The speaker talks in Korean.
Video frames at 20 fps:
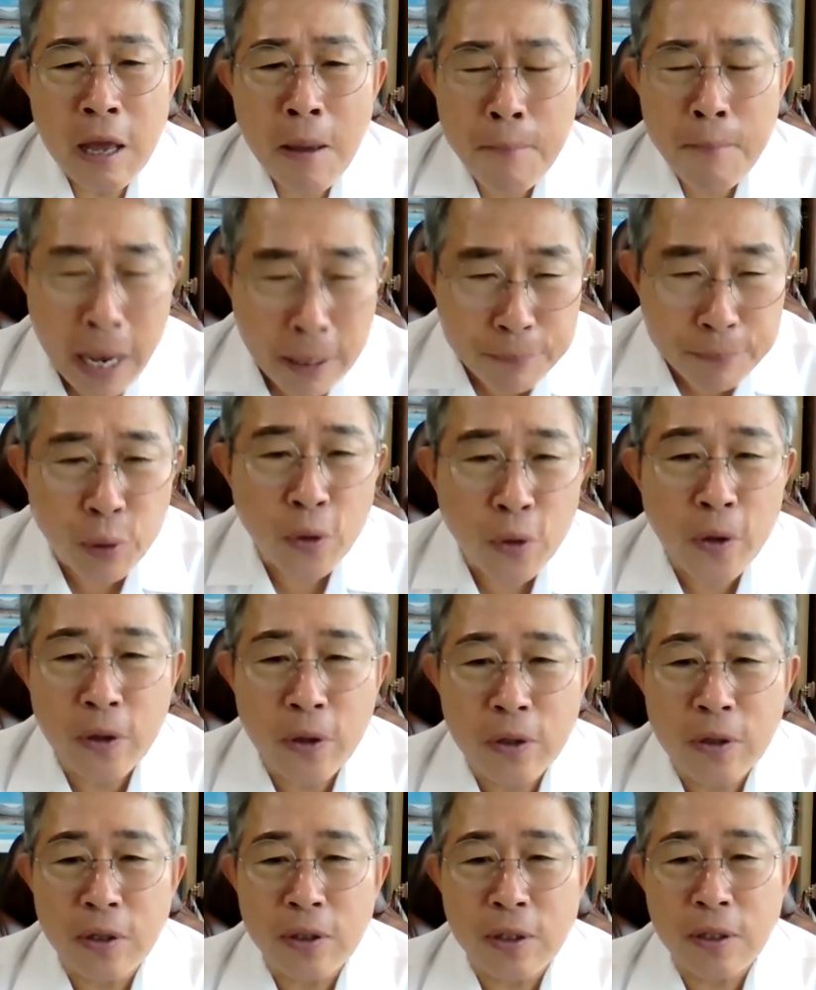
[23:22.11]
100%예요,
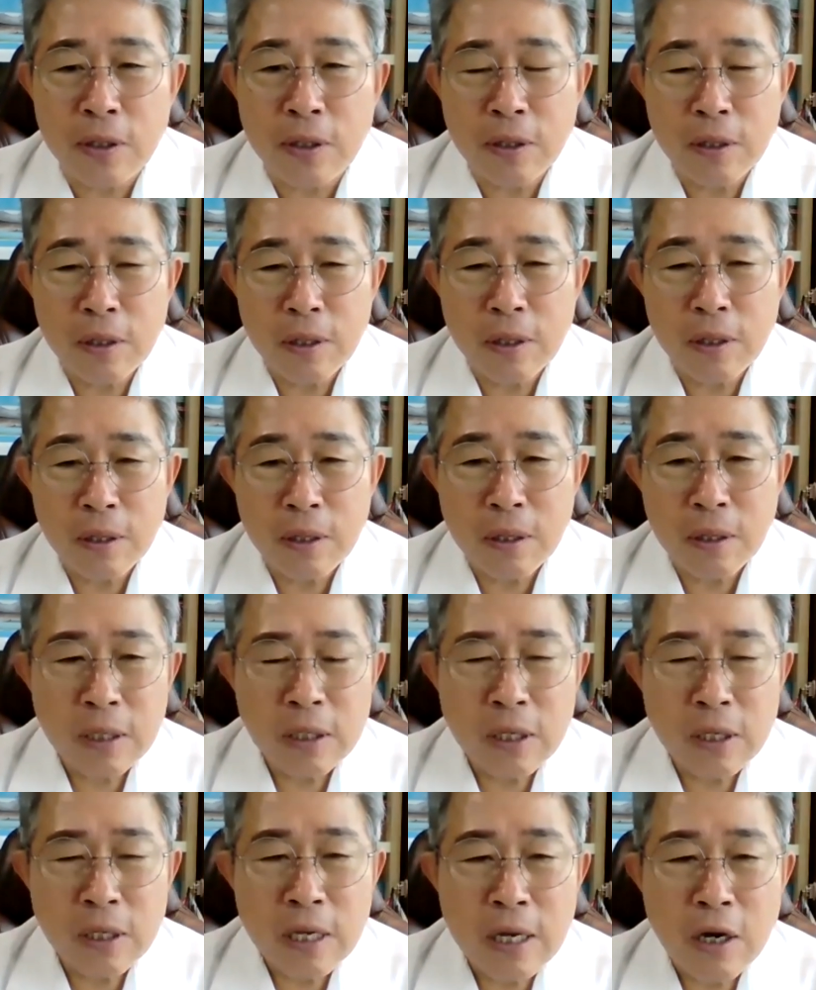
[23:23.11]
그거는.
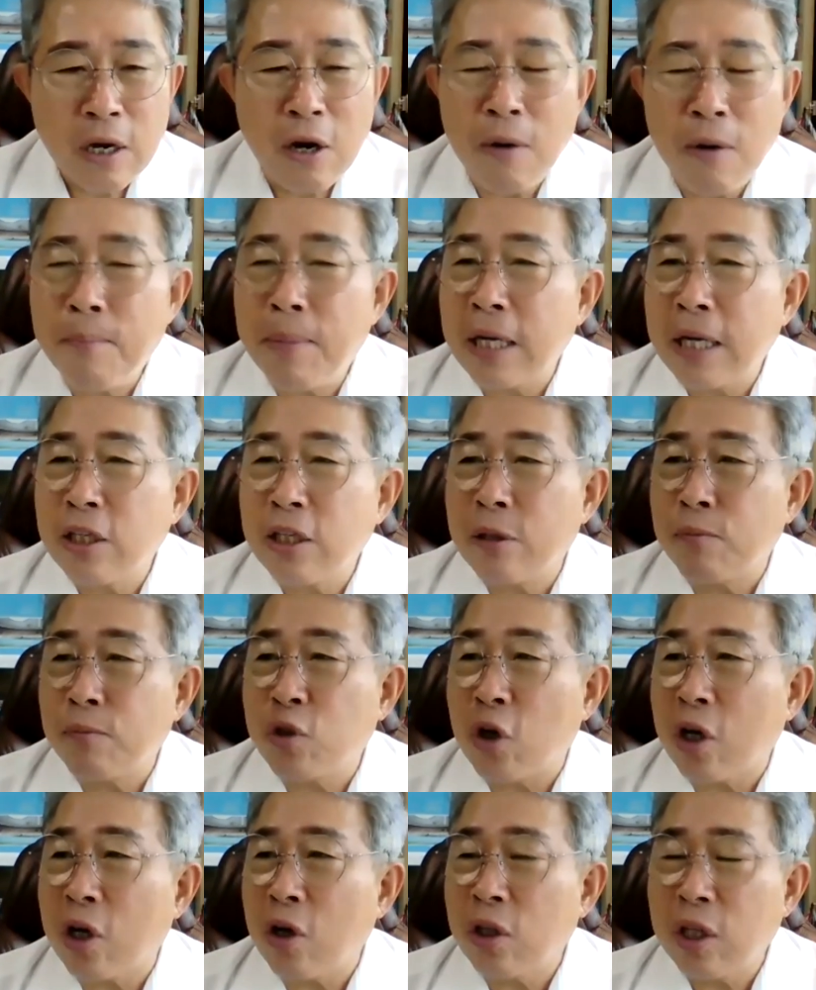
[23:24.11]
건방지는
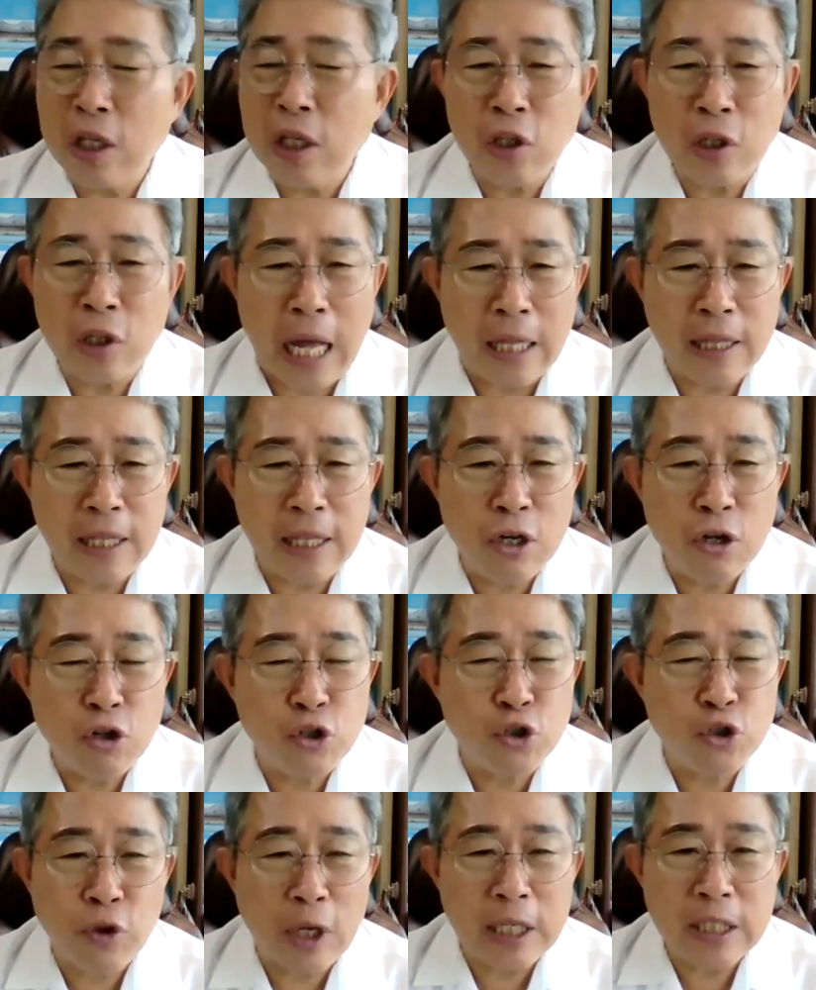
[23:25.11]
저게 어떻게 저 나한테 그럴
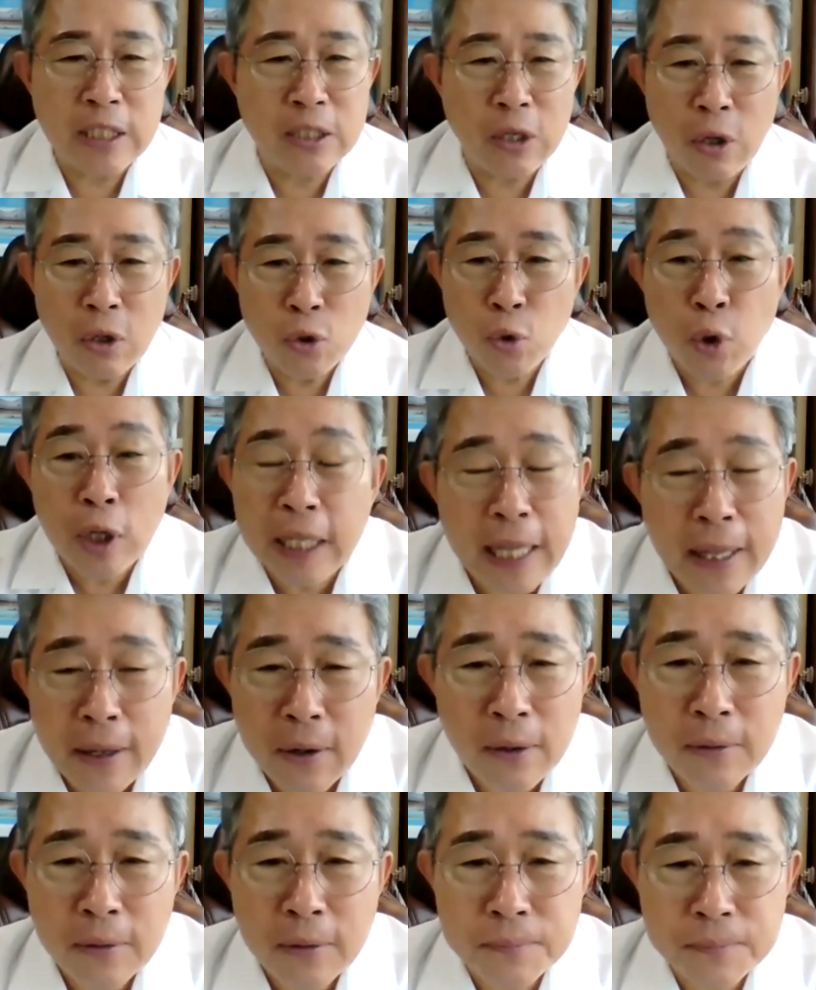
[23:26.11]
수가 있어? 이렇게
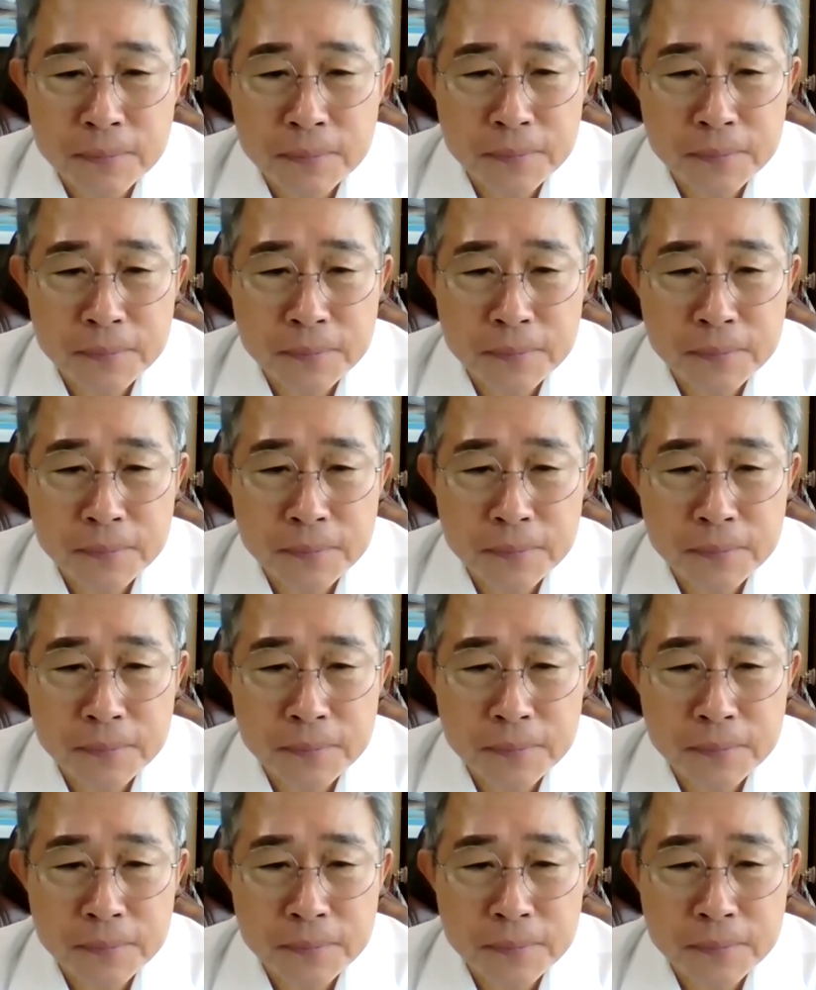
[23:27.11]
돼요.